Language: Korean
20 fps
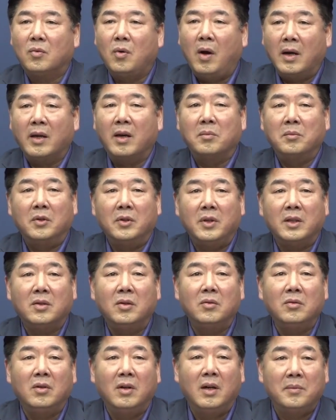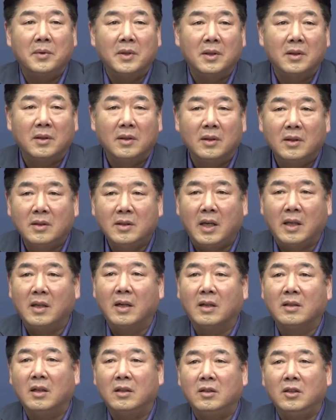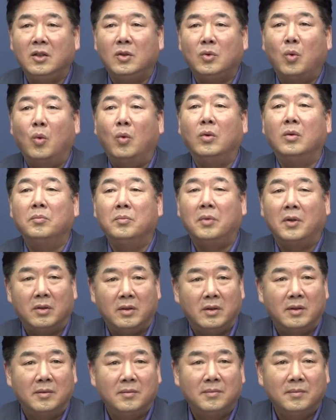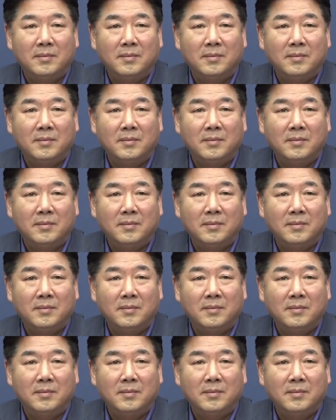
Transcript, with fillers: 관객몰이에 성공하면 제작자들이 돈은 벌어요.